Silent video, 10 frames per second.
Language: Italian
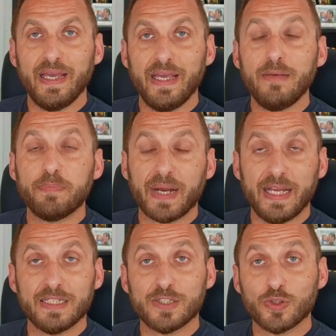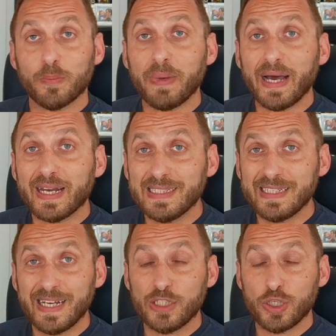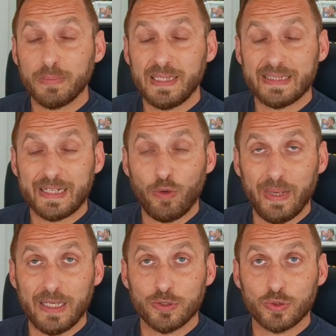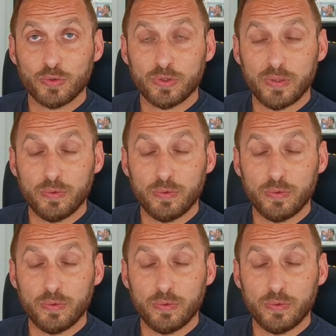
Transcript: e il prezzo pare sia leggermente in aumento